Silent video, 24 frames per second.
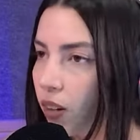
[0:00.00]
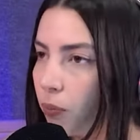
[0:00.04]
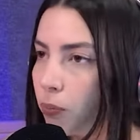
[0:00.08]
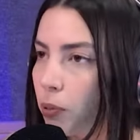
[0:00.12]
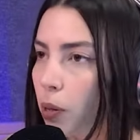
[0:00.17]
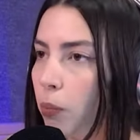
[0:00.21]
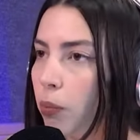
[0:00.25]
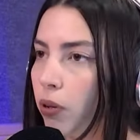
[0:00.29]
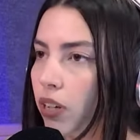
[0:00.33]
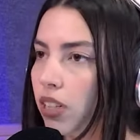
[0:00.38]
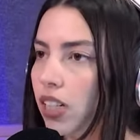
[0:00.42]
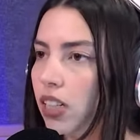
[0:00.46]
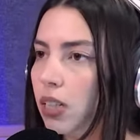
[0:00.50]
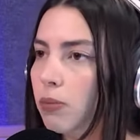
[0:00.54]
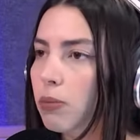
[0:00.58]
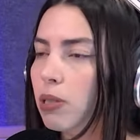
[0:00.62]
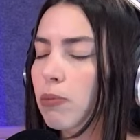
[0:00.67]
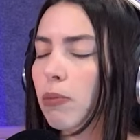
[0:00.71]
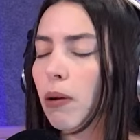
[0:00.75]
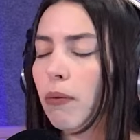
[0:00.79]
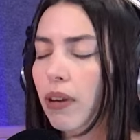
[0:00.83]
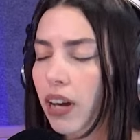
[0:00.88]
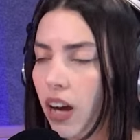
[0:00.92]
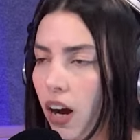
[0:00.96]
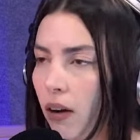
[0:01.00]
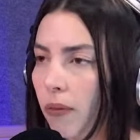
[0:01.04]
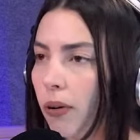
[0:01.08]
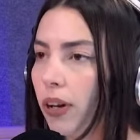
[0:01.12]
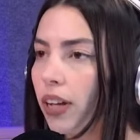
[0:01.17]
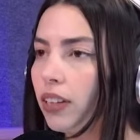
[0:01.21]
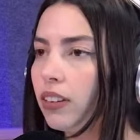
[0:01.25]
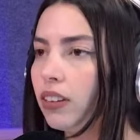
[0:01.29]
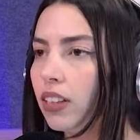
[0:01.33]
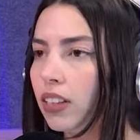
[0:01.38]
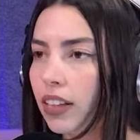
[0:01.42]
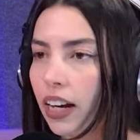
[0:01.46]
propones a ti misma, venga, voy
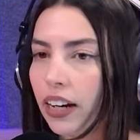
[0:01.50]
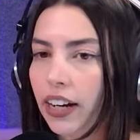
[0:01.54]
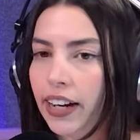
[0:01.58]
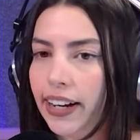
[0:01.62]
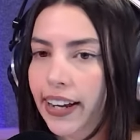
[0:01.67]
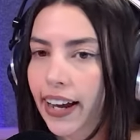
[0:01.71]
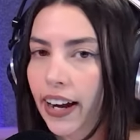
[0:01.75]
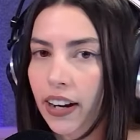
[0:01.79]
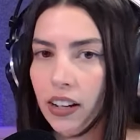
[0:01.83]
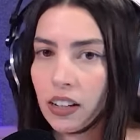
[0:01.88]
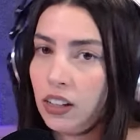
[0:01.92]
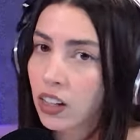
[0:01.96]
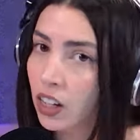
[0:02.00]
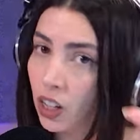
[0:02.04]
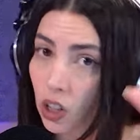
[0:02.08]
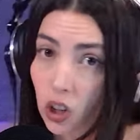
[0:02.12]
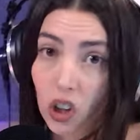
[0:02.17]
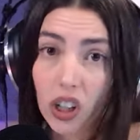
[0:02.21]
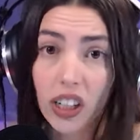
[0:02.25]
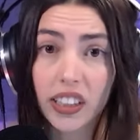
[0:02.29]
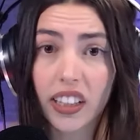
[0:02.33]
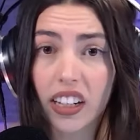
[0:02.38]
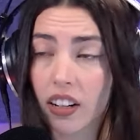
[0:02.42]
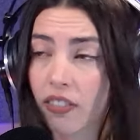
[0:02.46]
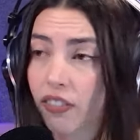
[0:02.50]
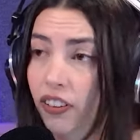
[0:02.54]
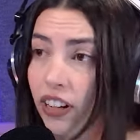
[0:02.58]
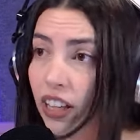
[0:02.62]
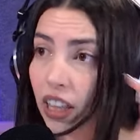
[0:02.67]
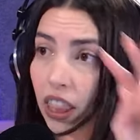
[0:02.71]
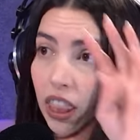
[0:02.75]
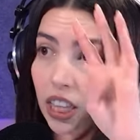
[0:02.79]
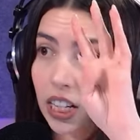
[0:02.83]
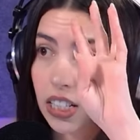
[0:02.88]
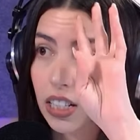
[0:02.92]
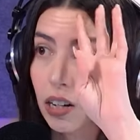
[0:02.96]
a intentar crear. Cógete
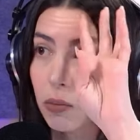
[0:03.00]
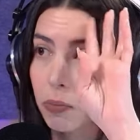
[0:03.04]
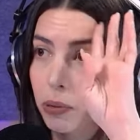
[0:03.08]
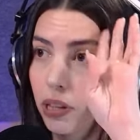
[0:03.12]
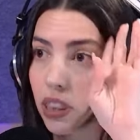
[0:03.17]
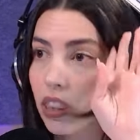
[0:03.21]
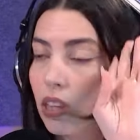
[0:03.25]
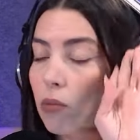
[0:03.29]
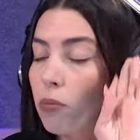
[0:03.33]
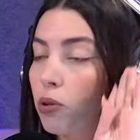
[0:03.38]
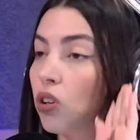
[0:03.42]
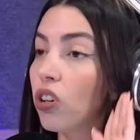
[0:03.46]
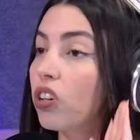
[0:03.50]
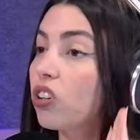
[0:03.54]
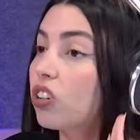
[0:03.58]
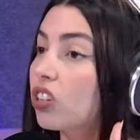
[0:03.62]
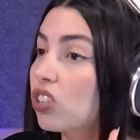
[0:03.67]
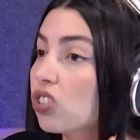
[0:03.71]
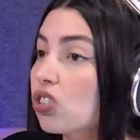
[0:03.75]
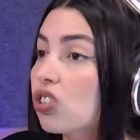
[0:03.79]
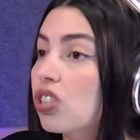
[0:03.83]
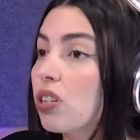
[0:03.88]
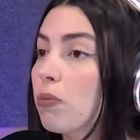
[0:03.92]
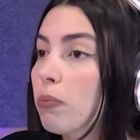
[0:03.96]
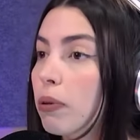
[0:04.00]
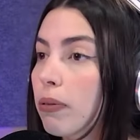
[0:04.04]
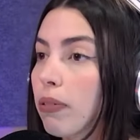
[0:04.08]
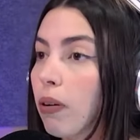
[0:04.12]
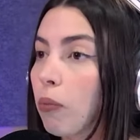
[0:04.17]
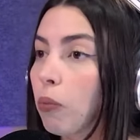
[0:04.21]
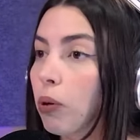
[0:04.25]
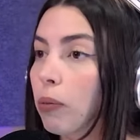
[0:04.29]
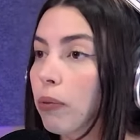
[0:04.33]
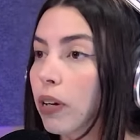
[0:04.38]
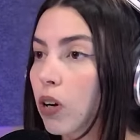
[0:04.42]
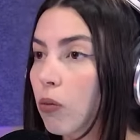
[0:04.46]
referencias al principio. Yo creo que eso siempre va
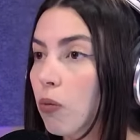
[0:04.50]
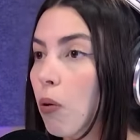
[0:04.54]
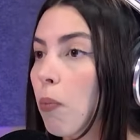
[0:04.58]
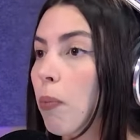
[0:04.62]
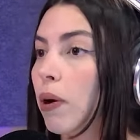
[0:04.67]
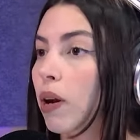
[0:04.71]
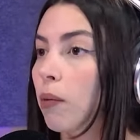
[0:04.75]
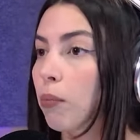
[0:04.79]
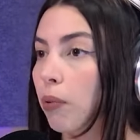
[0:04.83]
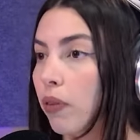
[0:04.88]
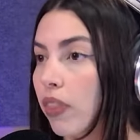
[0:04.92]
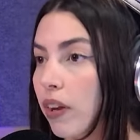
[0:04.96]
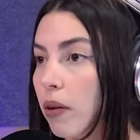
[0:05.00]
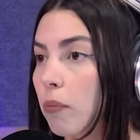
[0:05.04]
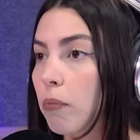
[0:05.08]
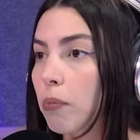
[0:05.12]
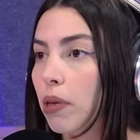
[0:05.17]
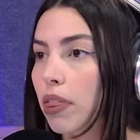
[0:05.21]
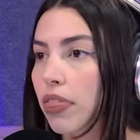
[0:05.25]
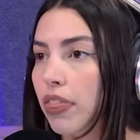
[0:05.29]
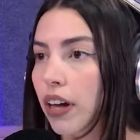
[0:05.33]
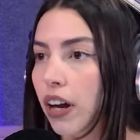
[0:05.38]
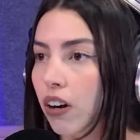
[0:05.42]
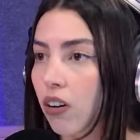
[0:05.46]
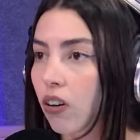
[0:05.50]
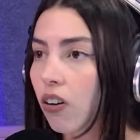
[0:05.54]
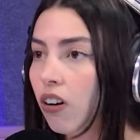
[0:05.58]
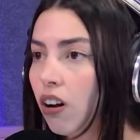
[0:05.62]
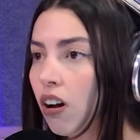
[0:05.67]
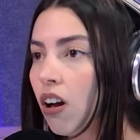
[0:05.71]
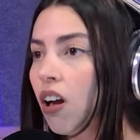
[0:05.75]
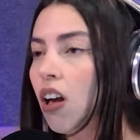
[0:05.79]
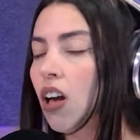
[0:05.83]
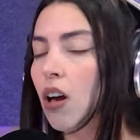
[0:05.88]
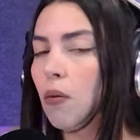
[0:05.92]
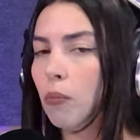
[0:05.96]
muy bien como para poder empezar, ¿no?
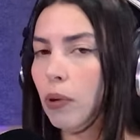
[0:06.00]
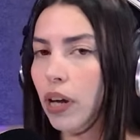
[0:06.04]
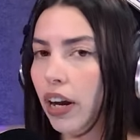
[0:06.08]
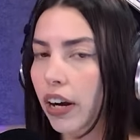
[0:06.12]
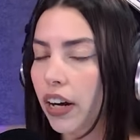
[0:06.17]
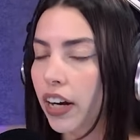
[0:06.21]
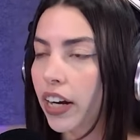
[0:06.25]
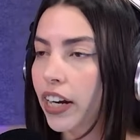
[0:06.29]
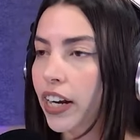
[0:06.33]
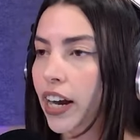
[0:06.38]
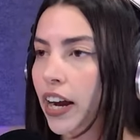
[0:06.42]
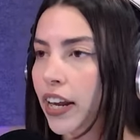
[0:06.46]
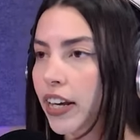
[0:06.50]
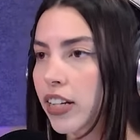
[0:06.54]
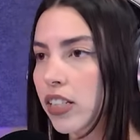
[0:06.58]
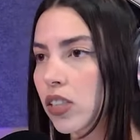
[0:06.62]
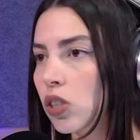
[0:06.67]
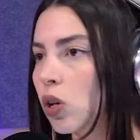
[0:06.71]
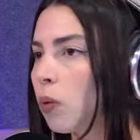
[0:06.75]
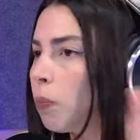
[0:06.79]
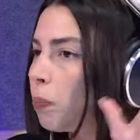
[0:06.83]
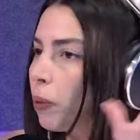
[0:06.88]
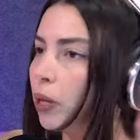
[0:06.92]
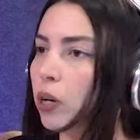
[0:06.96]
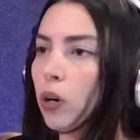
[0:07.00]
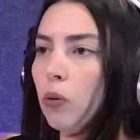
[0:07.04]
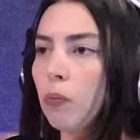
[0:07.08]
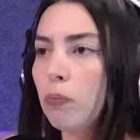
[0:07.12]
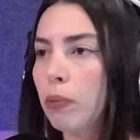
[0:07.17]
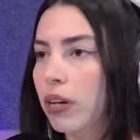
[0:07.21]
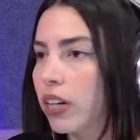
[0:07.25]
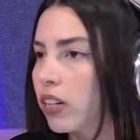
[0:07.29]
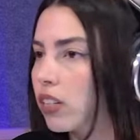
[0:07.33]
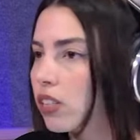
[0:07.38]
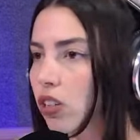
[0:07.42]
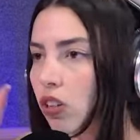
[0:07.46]
Sí. Voy a recrear esto, pero
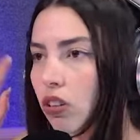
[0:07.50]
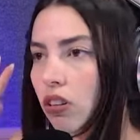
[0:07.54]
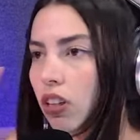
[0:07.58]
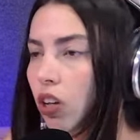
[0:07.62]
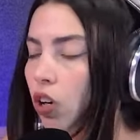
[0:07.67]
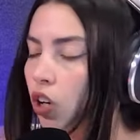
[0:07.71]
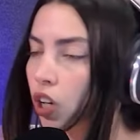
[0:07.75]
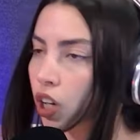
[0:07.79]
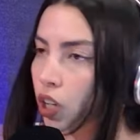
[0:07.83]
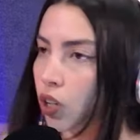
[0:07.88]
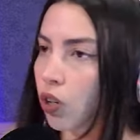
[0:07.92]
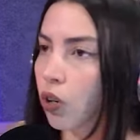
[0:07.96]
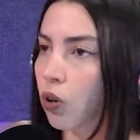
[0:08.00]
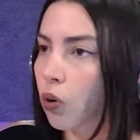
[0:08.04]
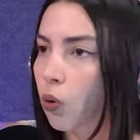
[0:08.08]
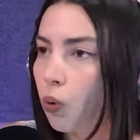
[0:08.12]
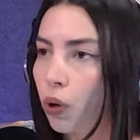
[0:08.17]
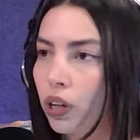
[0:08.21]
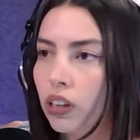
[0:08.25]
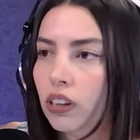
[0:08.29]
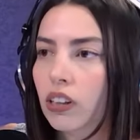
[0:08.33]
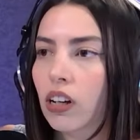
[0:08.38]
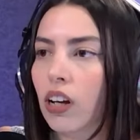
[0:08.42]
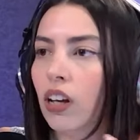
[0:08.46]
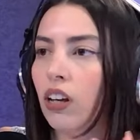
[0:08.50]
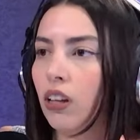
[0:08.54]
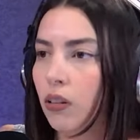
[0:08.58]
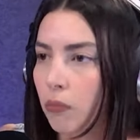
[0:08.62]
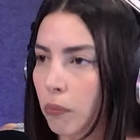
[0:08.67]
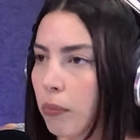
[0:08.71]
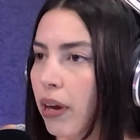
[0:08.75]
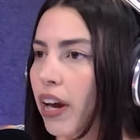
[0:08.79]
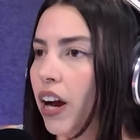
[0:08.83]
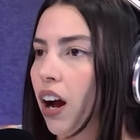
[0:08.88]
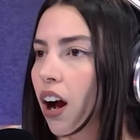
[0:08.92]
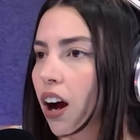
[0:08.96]
versión de lo que yo encuentre.
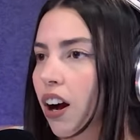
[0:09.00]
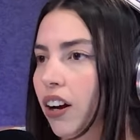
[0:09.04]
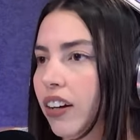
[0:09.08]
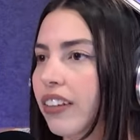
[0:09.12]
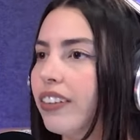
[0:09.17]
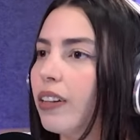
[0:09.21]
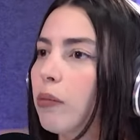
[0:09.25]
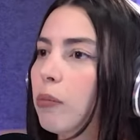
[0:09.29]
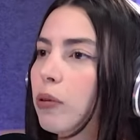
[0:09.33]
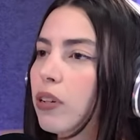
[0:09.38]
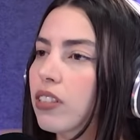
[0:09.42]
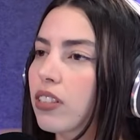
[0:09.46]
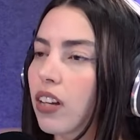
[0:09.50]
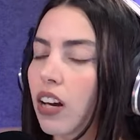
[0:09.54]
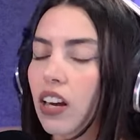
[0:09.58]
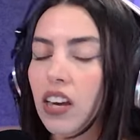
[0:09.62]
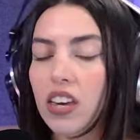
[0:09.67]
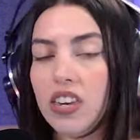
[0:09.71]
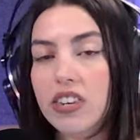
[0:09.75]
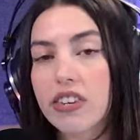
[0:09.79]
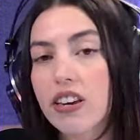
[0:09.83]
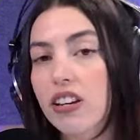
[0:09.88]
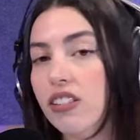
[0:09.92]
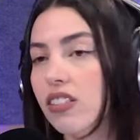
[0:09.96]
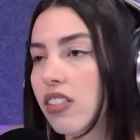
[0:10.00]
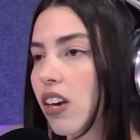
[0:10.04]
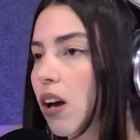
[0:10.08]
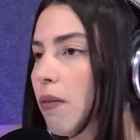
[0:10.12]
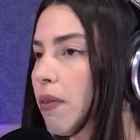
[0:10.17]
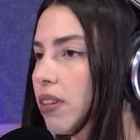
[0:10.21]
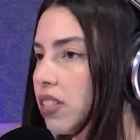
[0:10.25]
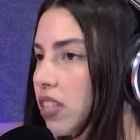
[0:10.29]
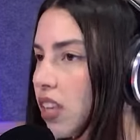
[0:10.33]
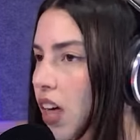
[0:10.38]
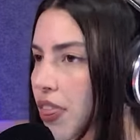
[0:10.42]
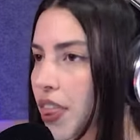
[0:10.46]
Venga, y te pones ahí. Y así a
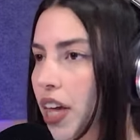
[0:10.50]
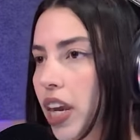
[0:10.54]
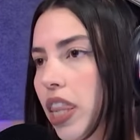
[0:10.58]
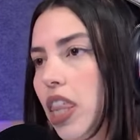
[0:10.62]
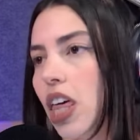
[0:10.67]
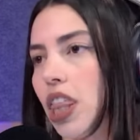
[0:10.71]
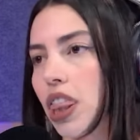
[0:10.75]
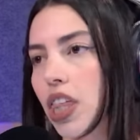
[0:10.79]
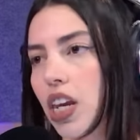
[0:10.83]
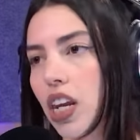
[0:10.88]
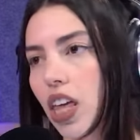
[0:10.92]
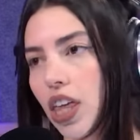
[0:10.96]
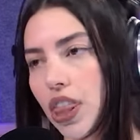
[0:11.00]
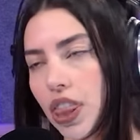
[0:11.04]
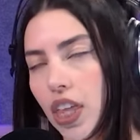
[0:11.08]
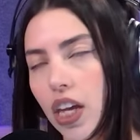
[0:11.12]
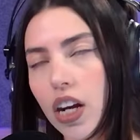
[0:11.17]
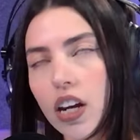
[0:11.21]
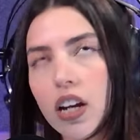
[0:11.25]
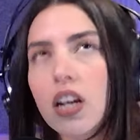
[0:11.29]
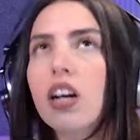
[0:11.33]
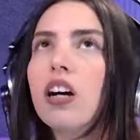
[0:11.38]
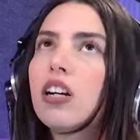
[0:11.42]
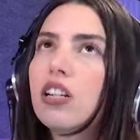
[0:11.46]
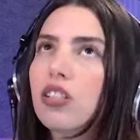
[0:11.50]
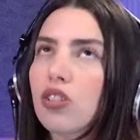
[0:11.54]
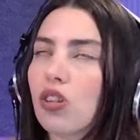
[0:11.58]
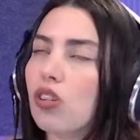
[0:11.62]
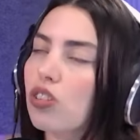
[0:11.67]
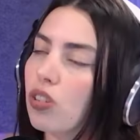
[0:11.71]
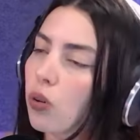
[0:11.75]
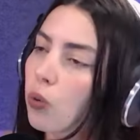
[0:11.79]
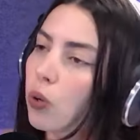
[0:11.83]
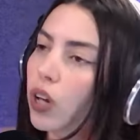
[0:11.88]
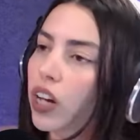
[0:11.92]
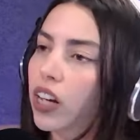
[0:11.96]
base de hacer, de hacer, de hacer, estoy
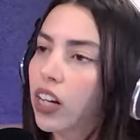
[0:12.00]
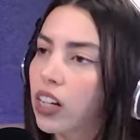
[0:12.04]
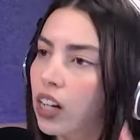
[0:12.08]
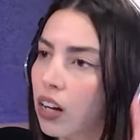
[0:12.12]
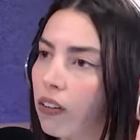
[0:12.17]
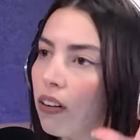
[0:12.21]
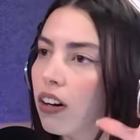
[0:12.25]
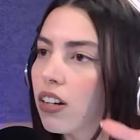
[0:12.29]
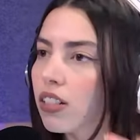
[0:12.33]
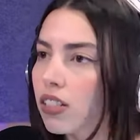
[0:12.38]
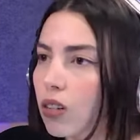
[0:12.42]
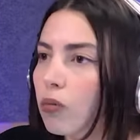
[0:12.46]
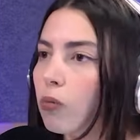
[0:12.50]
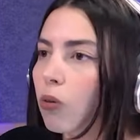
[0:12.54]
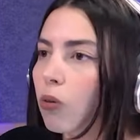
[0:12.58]
segura que acabas